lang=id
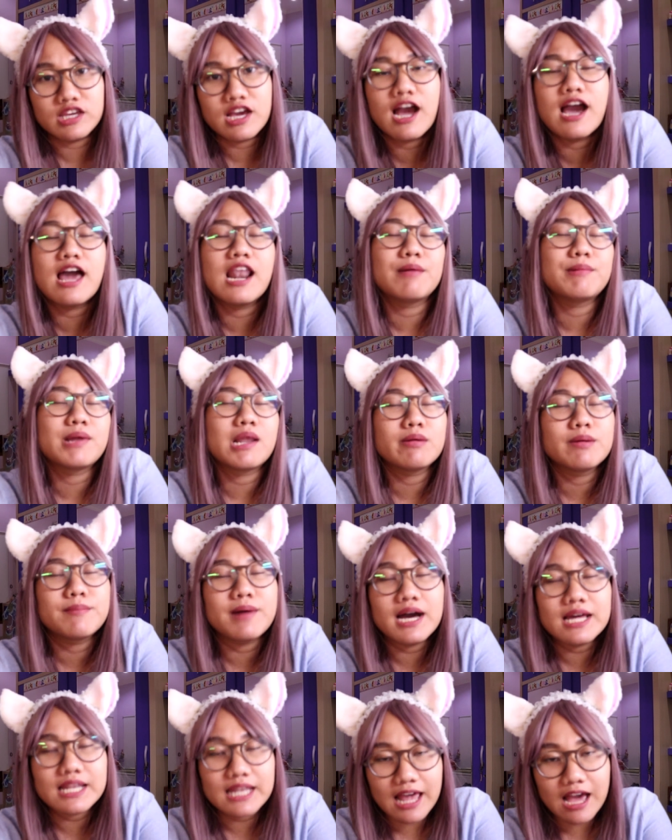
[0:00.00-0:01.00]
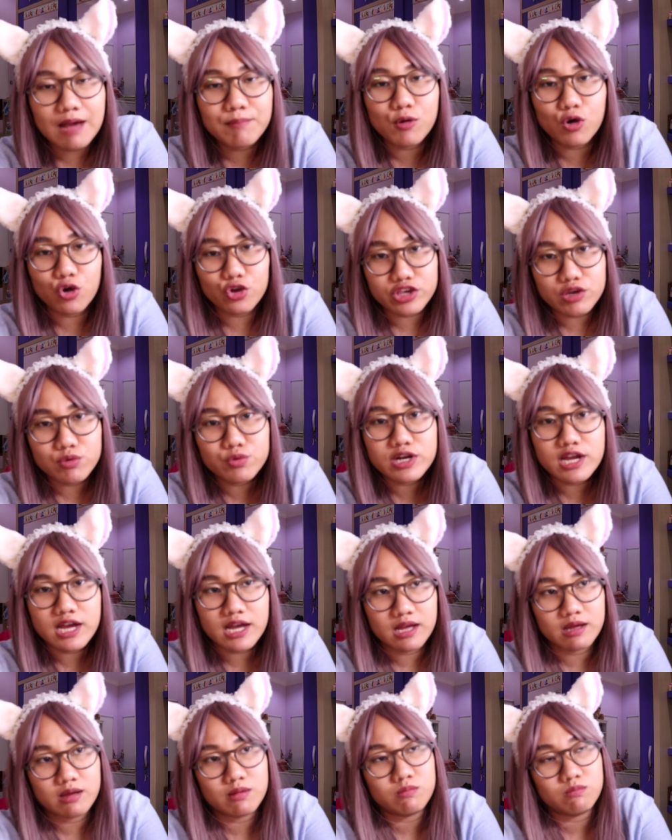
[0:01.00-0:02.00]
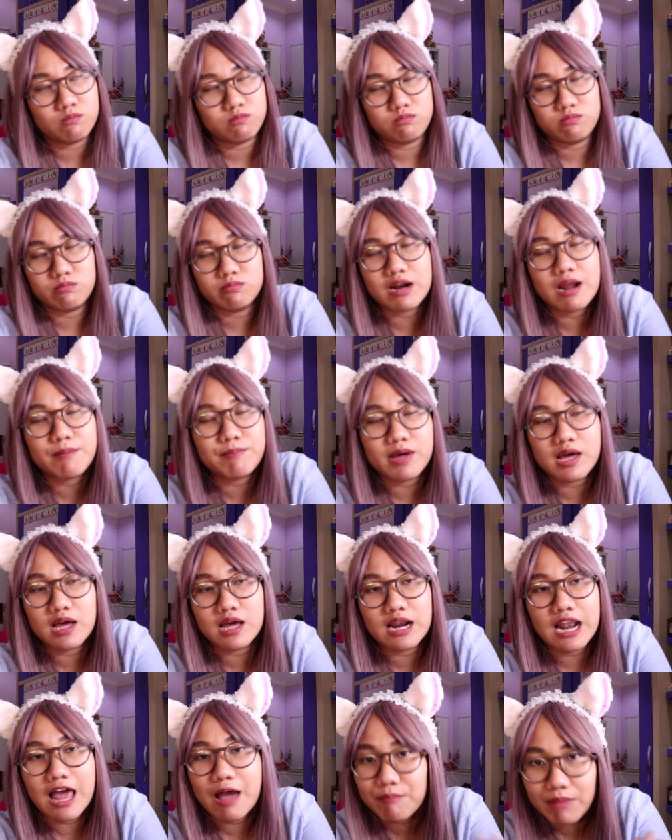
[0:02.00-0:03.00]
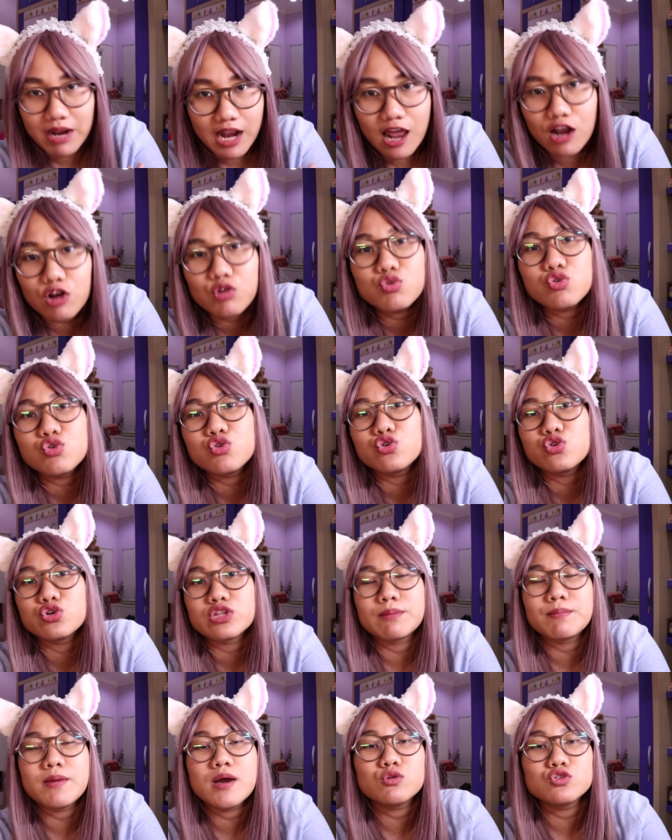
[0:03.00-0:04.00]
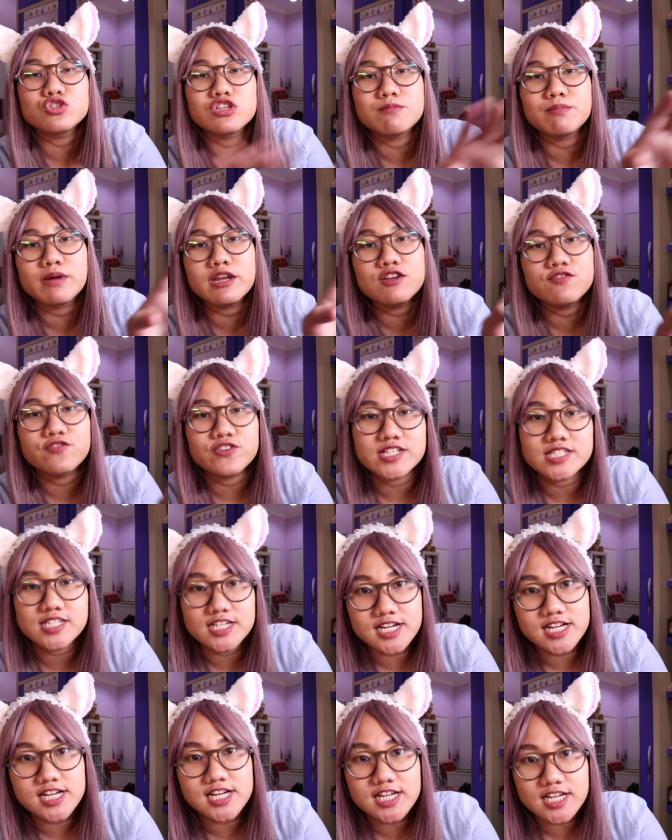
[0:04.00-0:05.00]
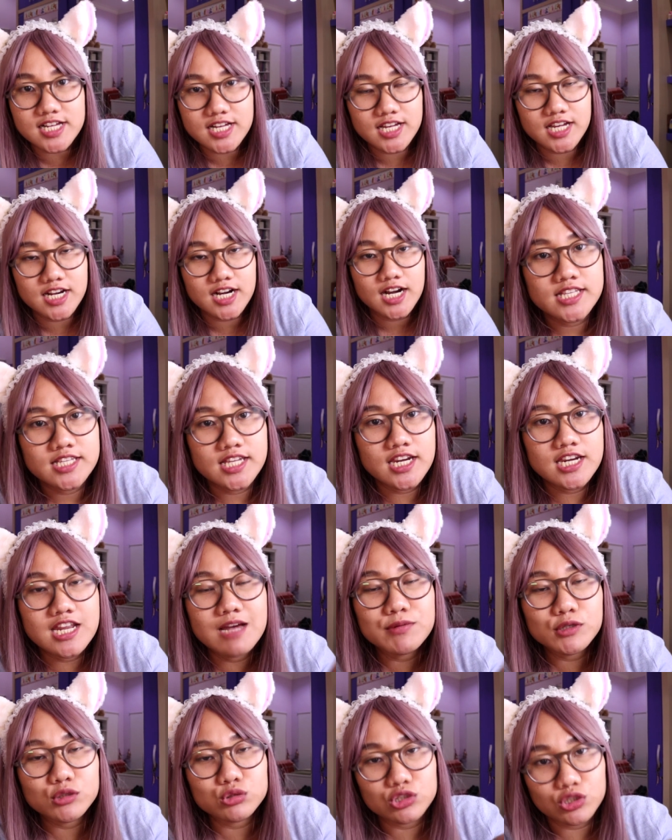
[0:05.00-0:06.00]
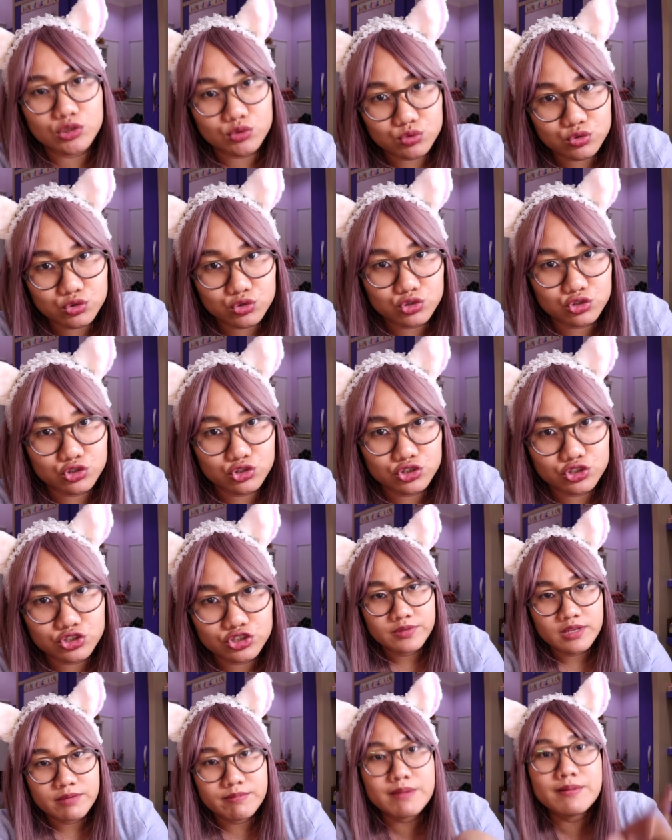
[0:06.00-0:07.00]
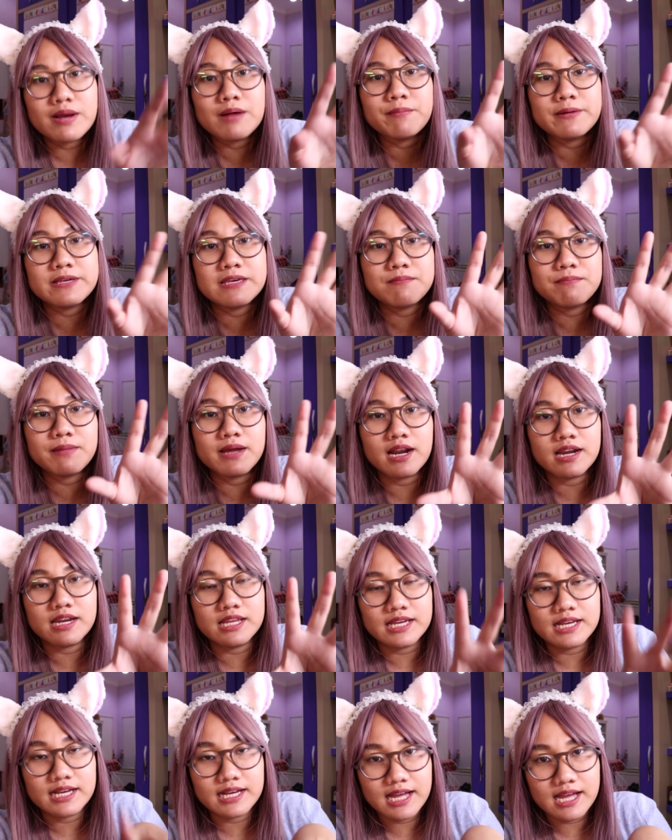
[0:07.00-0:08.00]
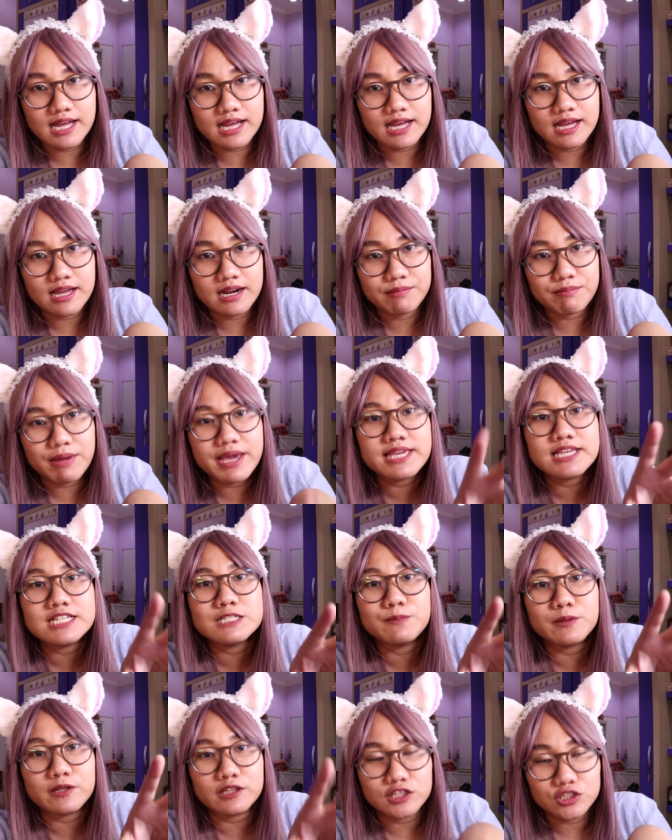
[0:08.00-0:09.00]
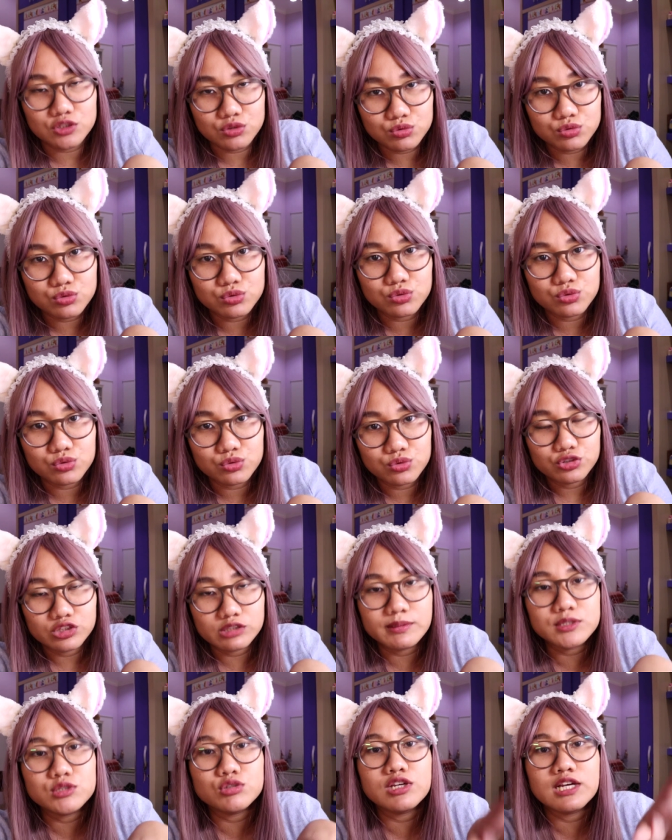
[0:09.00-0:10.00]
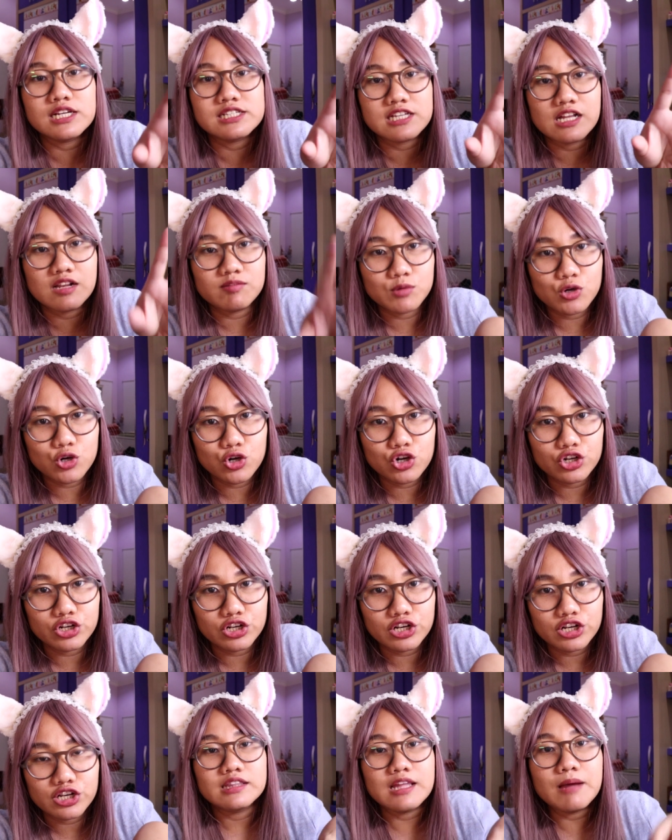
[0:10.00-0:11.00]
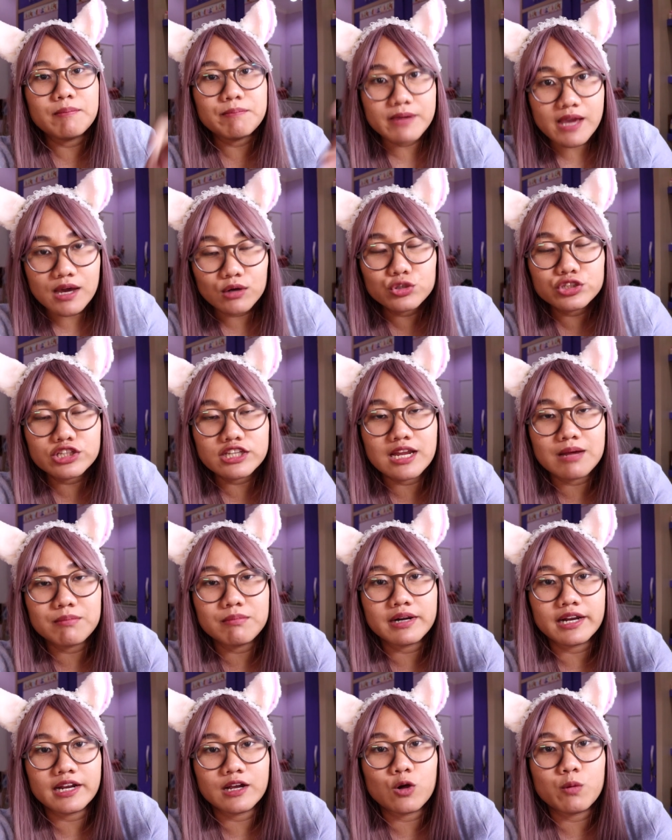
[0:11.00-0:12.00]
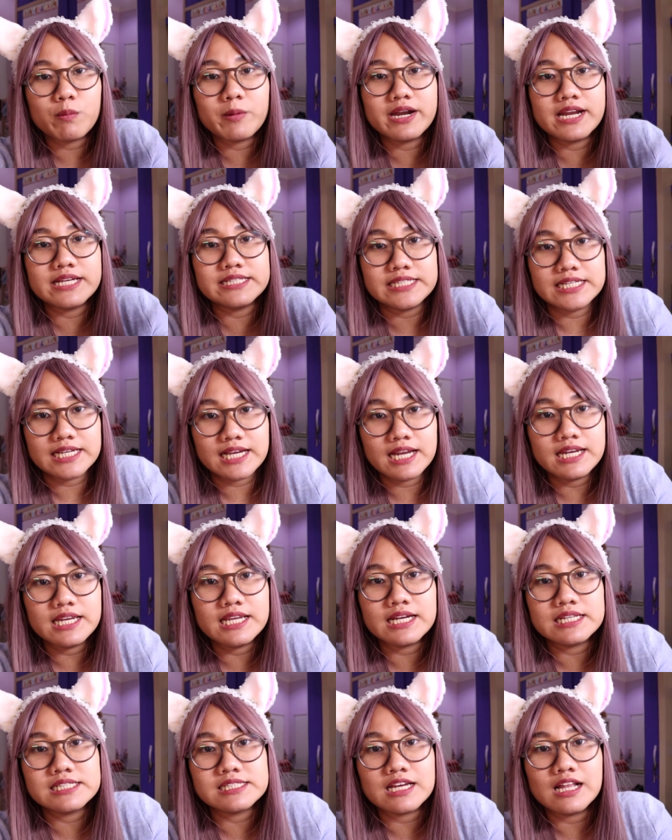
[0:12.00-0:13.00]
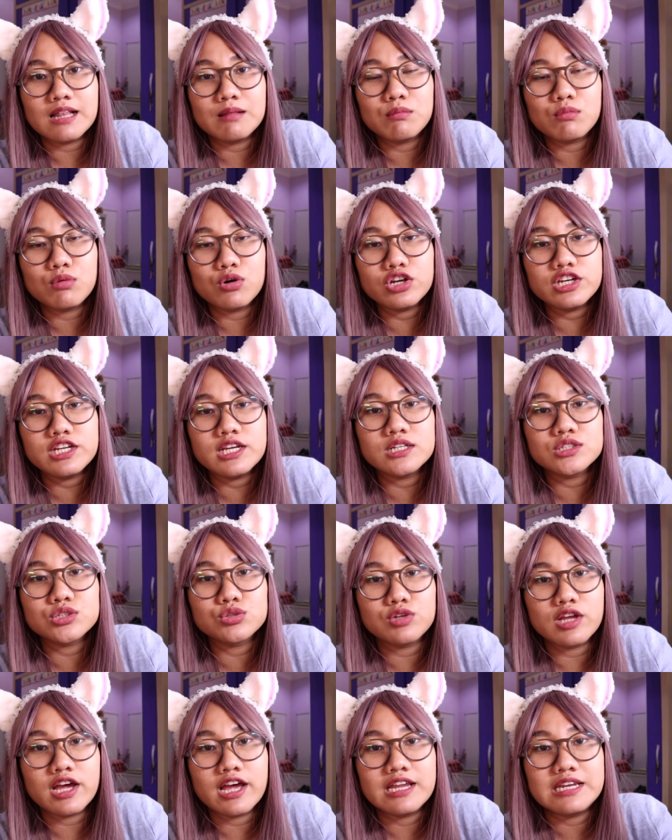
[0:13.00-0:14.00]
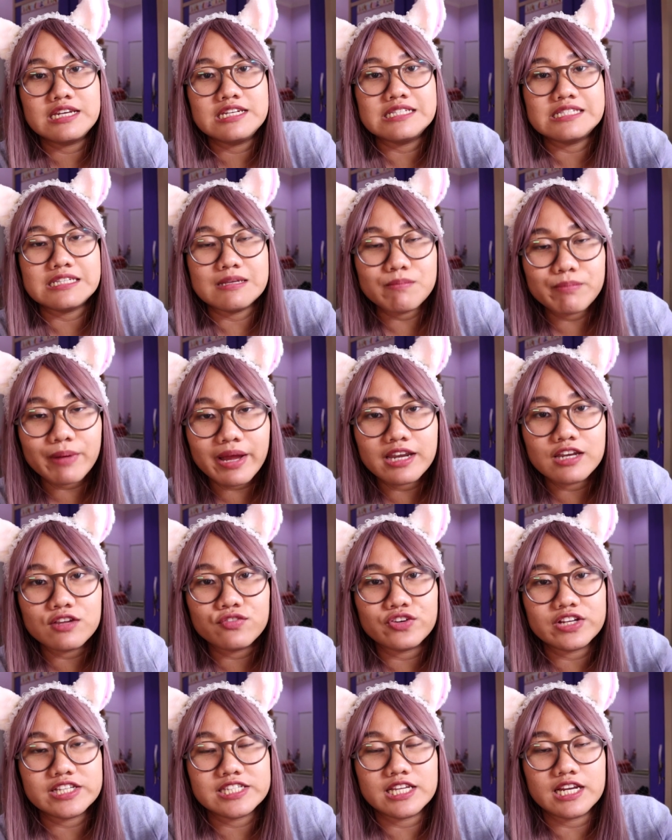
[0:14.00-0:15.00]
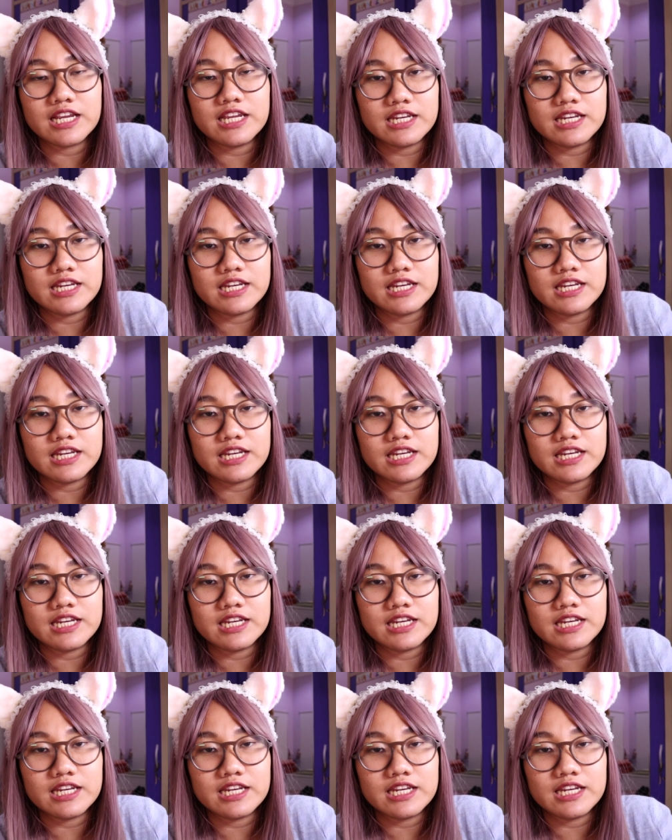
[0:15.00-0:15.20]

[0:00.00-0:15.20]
Ya nggak lama-lama banget lah, pokoknya udah berapa lama lalu, tapi aku simpan di freezer. Jadi dia beku terus. Memang penyimpanan ikan, baiknya seperti itu, termasuk ikan salmon. Tapi aku tidak merekomendasikan ikan salmon yang sudah disimpan di freezer